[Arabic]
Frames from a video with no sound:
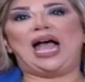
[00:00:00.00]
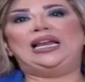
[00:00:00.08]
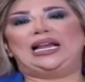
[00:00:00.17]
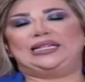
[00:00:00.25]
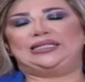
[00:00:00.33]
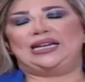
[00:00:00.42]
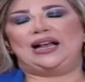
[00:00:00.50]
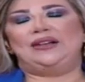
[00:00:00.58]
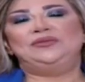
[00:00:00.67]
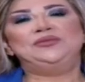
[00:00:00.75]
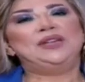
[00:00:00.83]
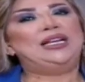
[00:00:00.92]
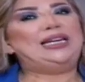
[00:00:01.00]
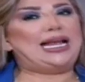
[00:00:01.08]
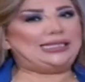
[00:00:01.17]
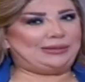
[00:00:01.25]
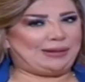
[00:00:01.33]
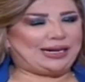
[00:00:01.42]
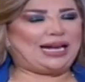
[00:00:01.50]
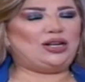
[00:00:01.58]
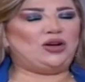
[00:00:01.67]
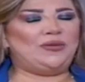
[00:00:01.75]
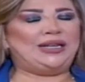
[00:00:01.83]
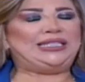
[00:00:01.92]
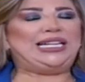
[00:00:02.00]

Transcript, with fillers: العذراء لازمك هاليومين